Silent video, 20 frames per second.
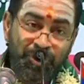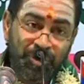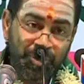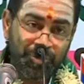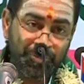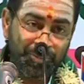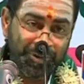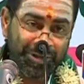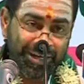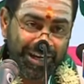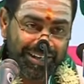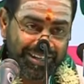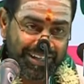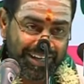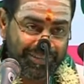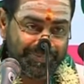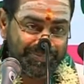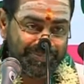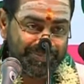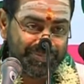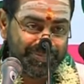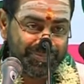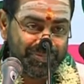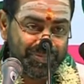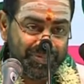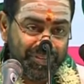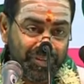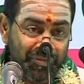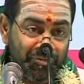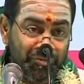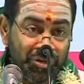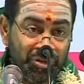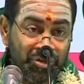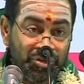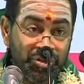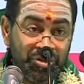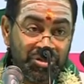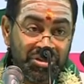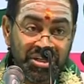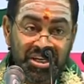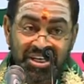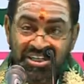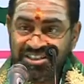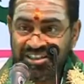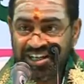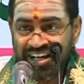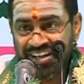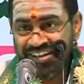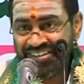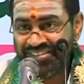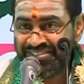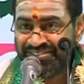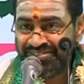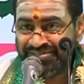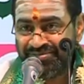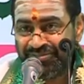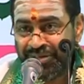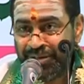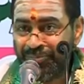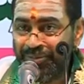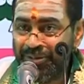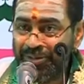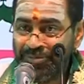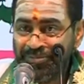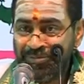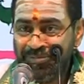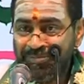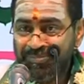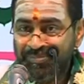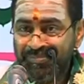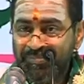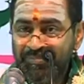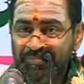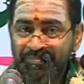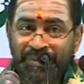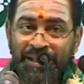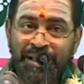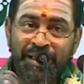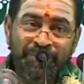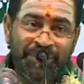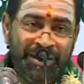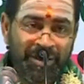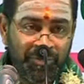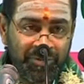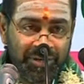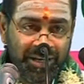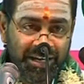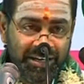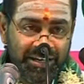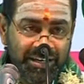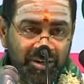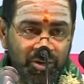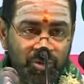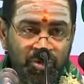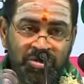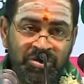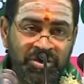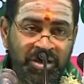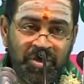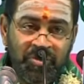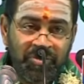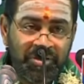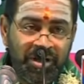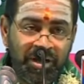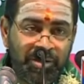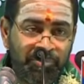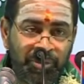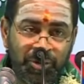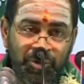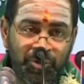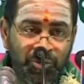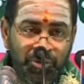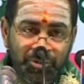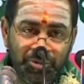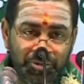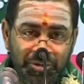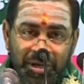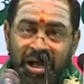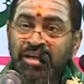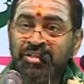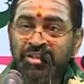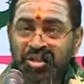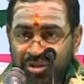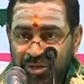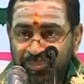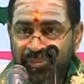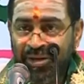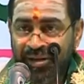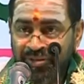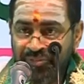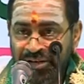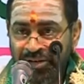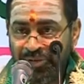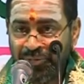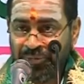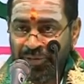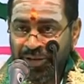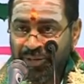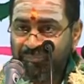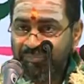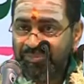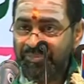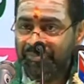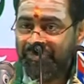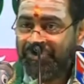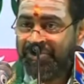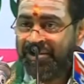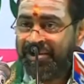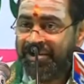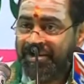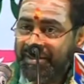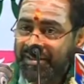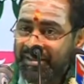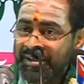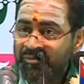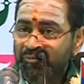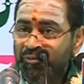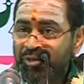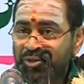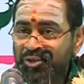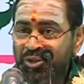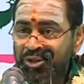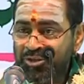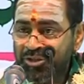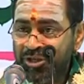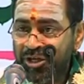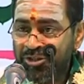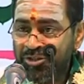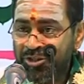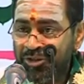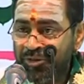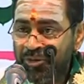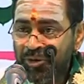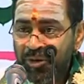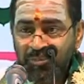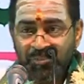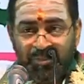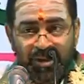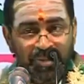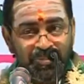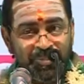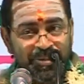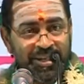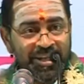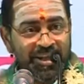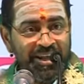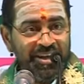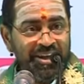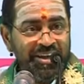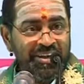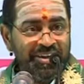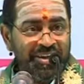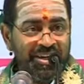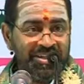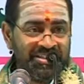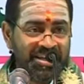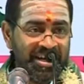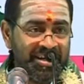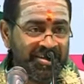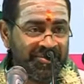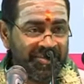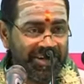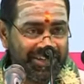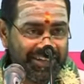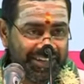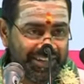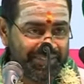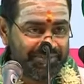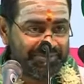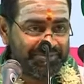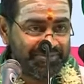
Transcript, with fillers: మరొకడు పుట్టేట విద్యుత్ కేశ వాడి పేరు భలే భలే ఉన్నాయి కొత్తగా ఉన్నాయని పెట్టుకోవద్దు రాక్షసుల పేర్లు ఇవన్నీ కూడా విద్యుత్ కేశుడు మెరుపు తీగల్లాంటి కేశాలంటే వాడికి